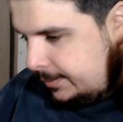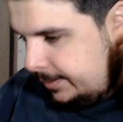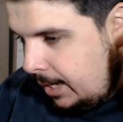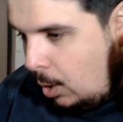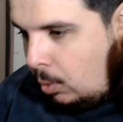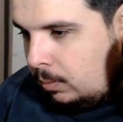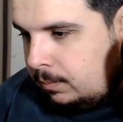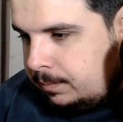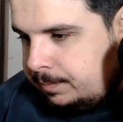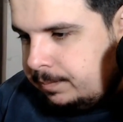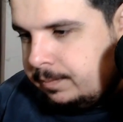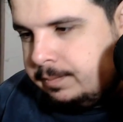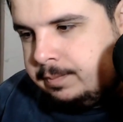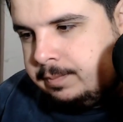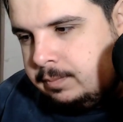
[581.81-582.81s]
Não.
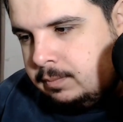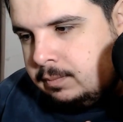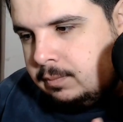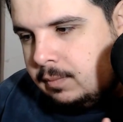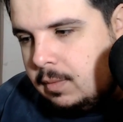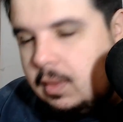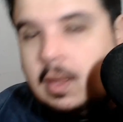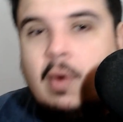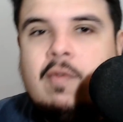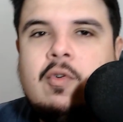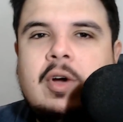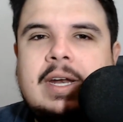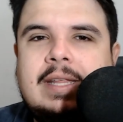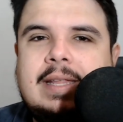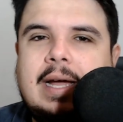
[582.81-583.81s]
Não
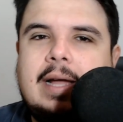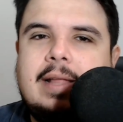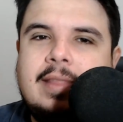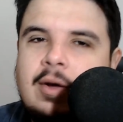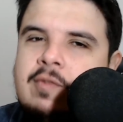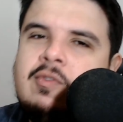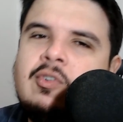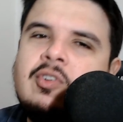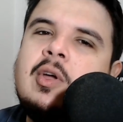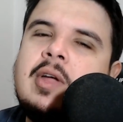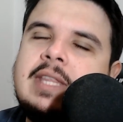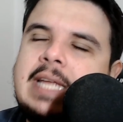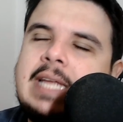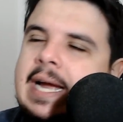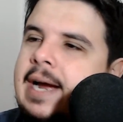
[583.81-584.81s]
vou gritar, não vou ter um
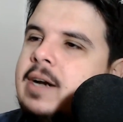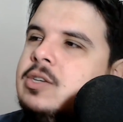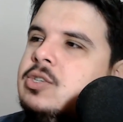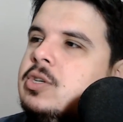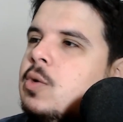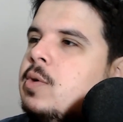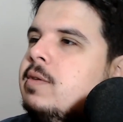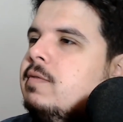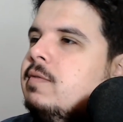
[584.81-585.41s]
ataque cardíaco em